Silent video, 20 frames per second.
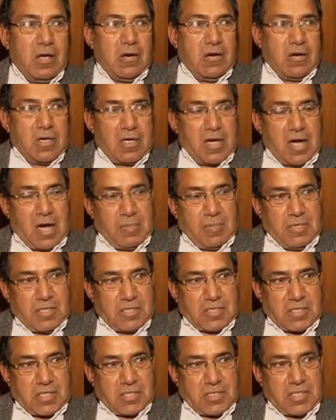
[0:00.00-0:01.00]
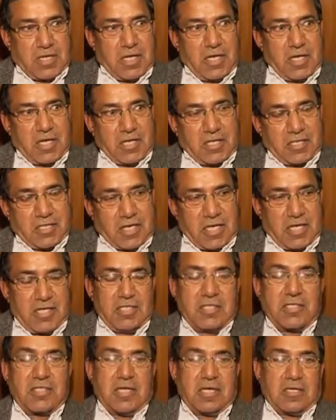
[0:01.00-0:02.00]
और ग्रामीण स्तर से लेकर
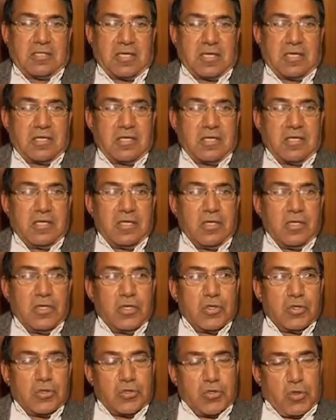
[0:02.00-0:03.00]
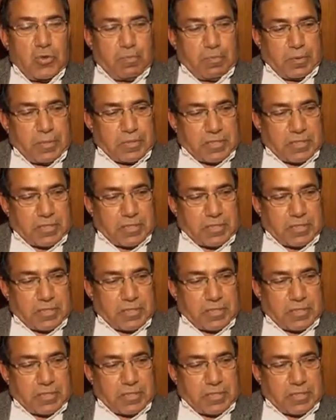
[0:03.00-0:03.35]
शहरी स्तर तक जो